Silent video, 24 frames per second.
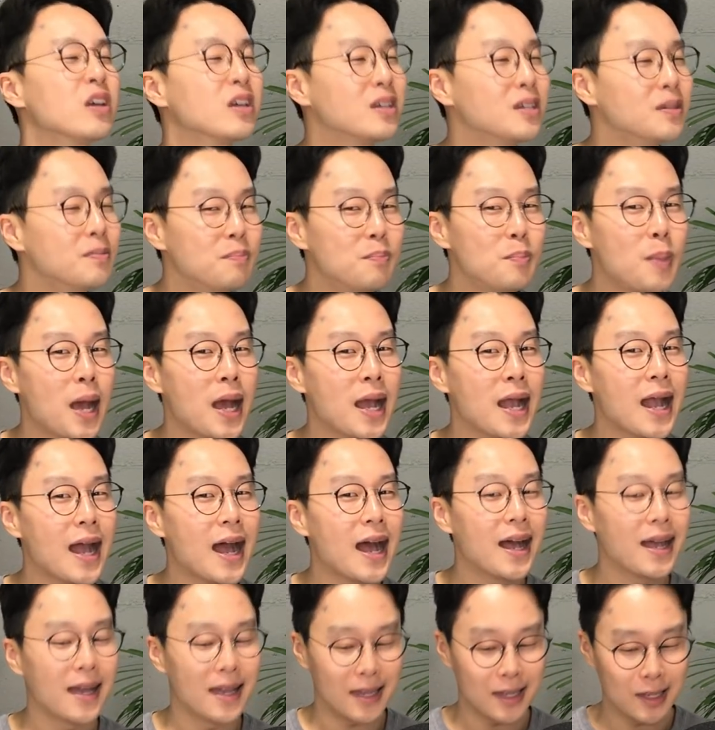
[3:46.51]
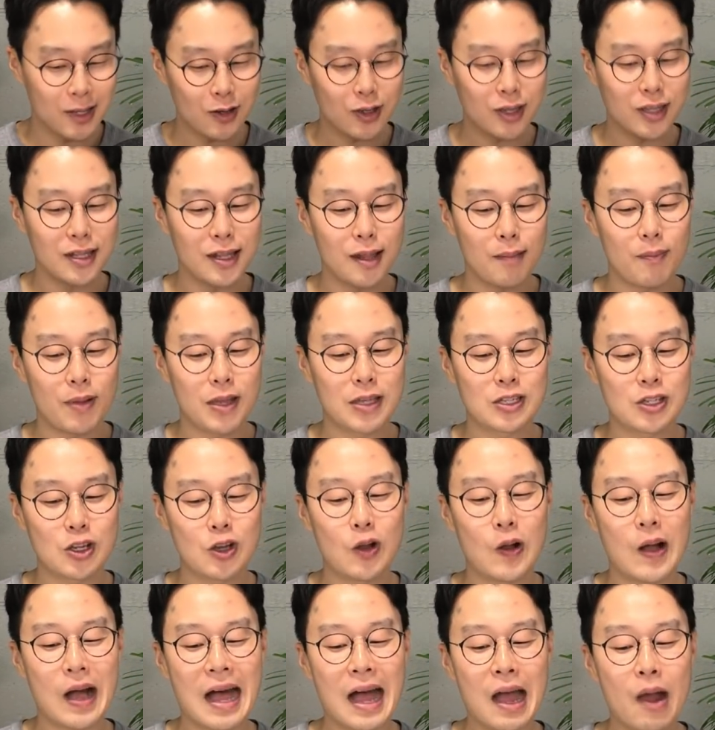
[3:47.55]
금방 가. 이렇게
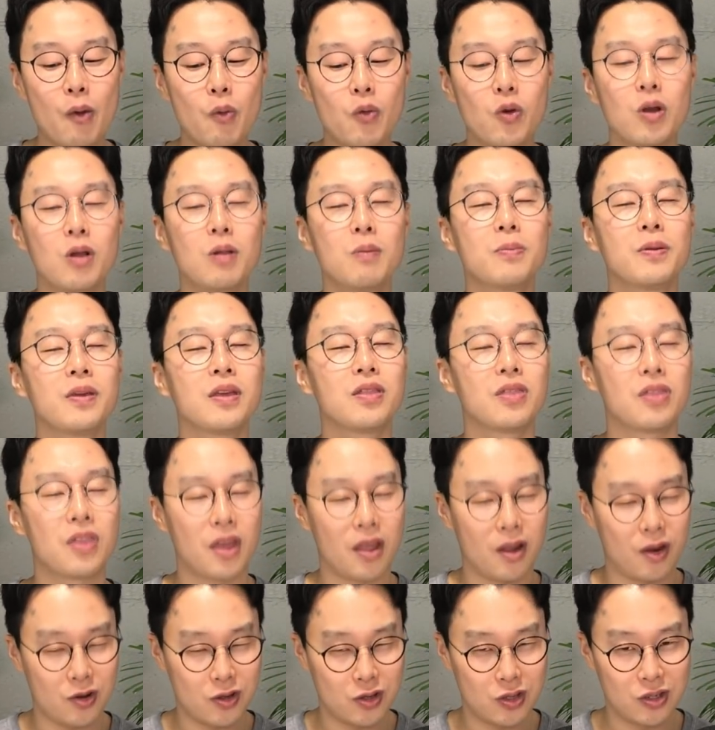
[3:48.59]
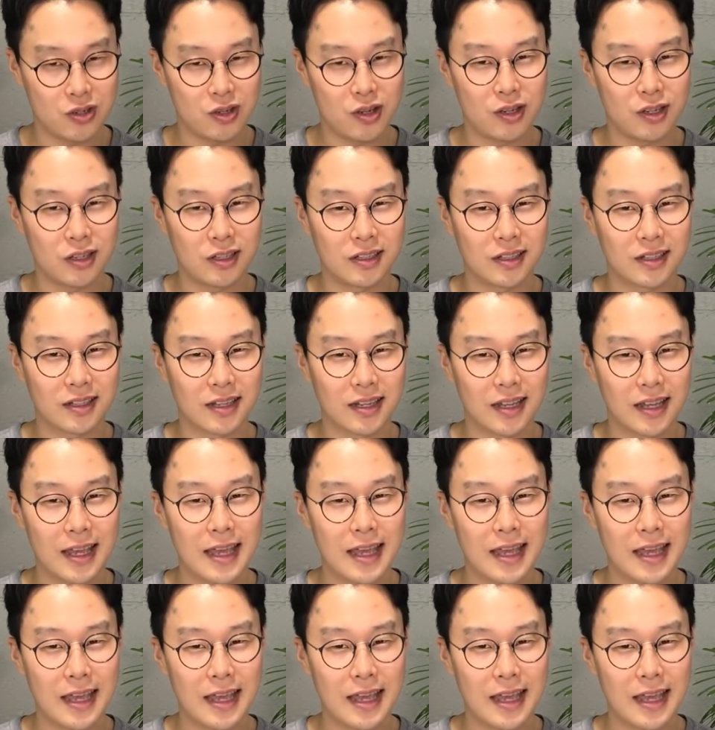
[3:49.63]
대답하죠. I will be there soon.